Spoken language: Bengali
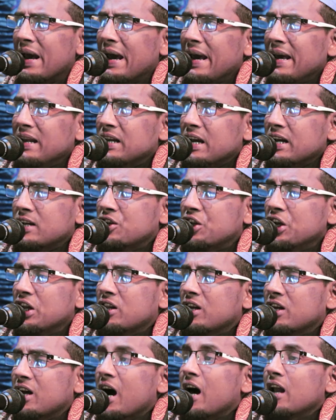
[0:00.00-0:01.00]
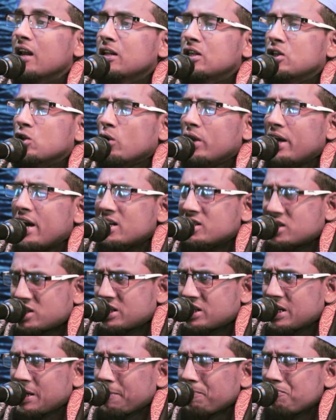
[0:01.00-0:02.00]
এই যে শীতকাল চলে
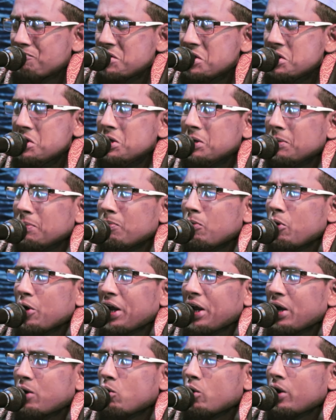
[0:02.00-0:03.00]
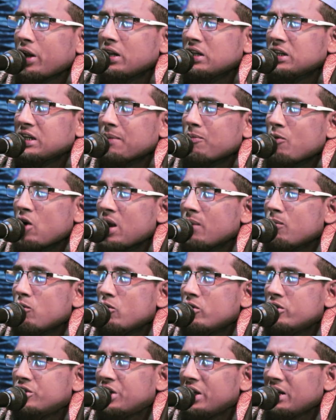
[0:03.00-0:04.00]
আসছে মনে করেন যে
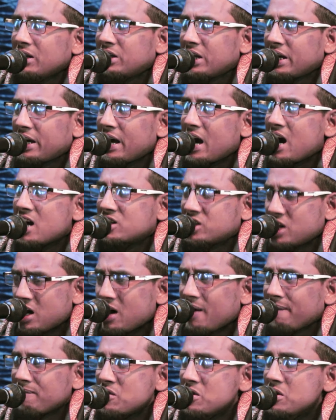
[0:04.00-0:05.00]
ময়মনসিং থেকে আসা